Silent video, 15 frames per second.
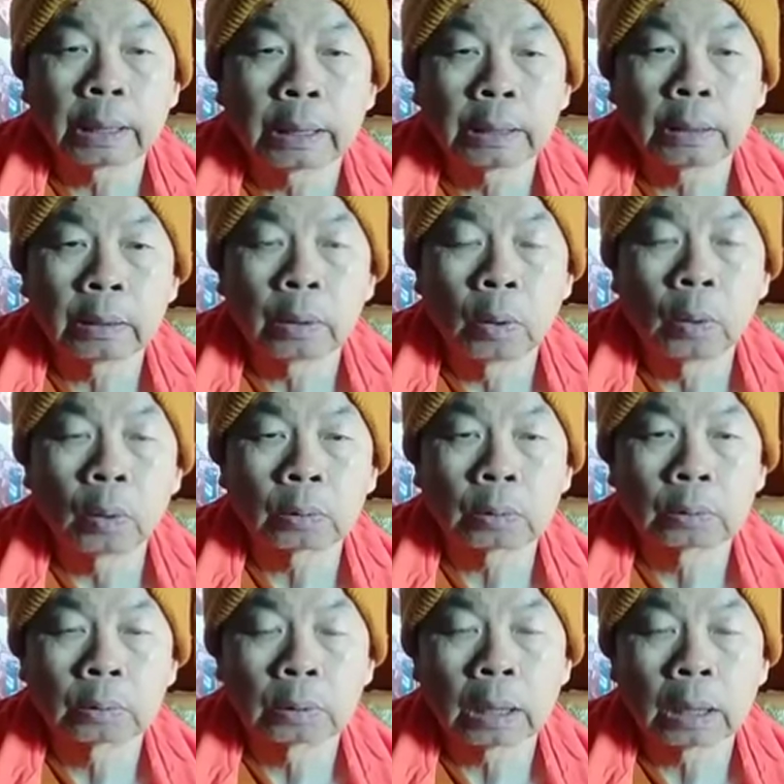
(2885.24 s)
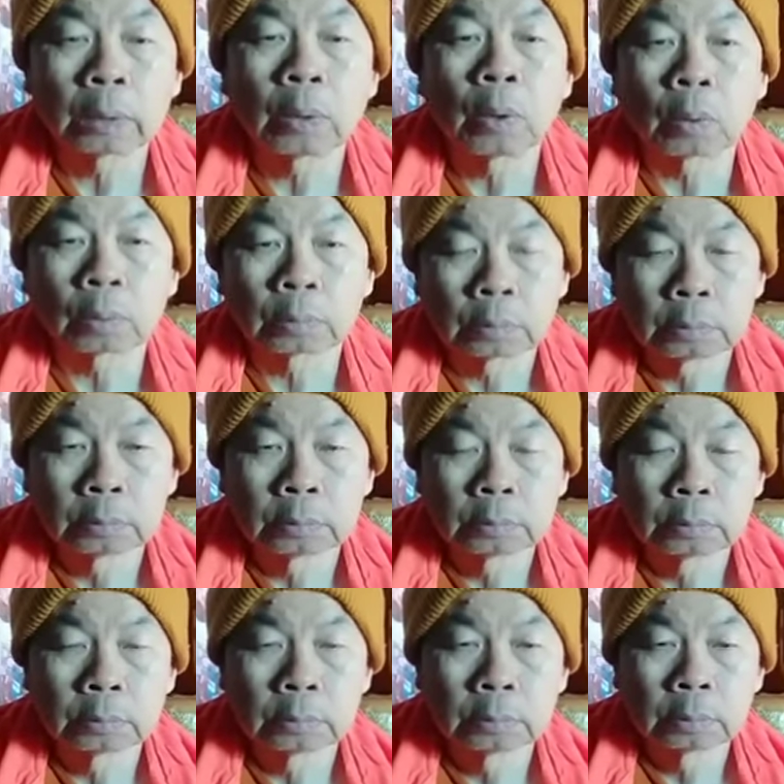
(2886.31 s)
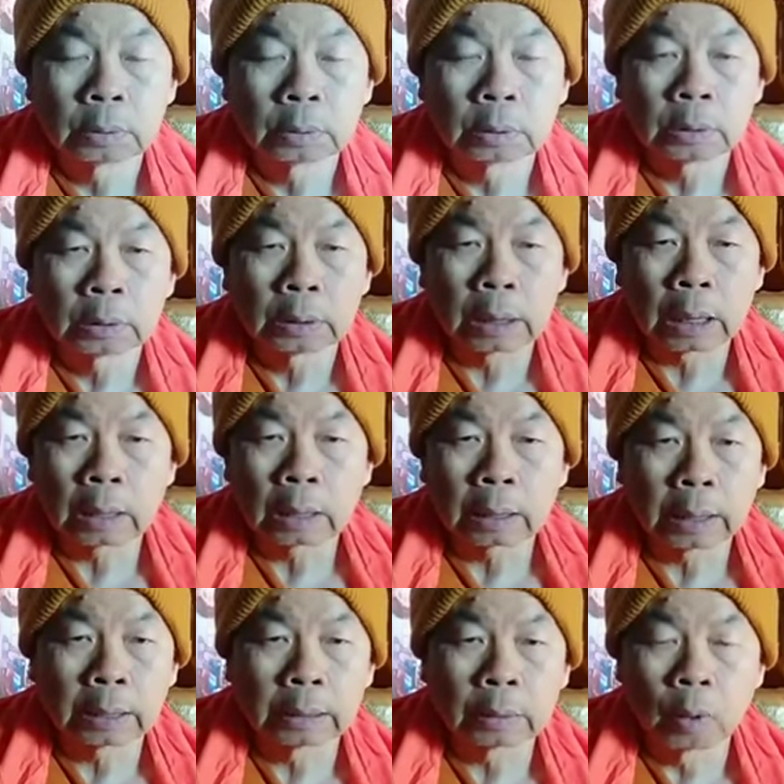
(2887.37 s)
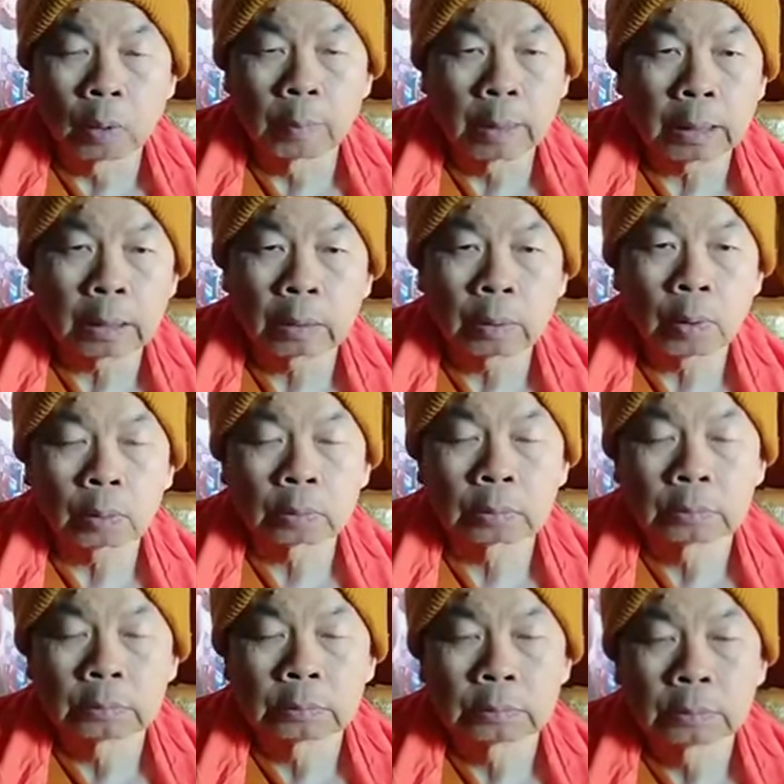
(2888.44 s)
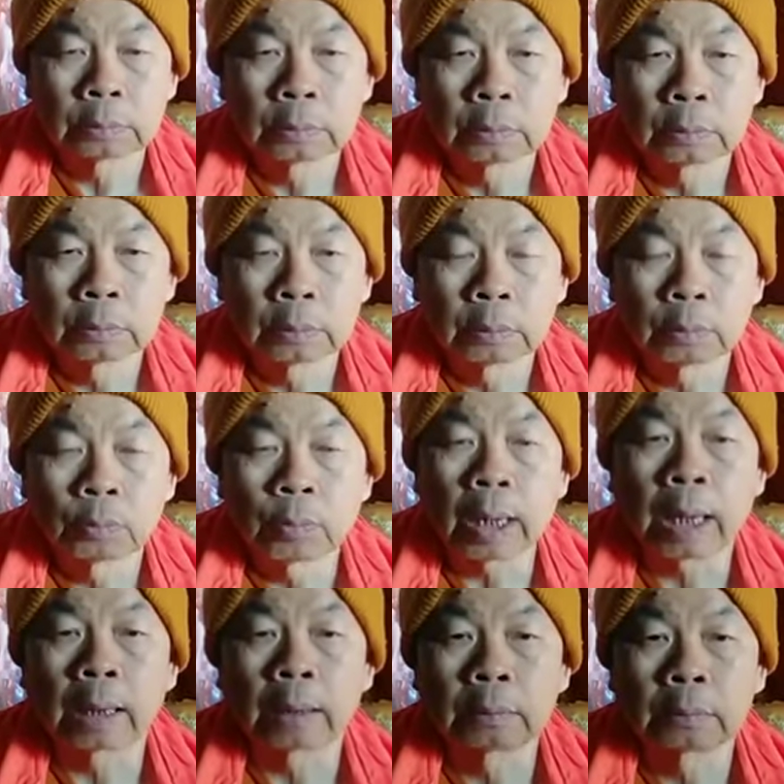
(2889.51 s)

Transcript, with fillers: ใจออกข้างนอก จากข้างในออกมาข้างนอก ว่า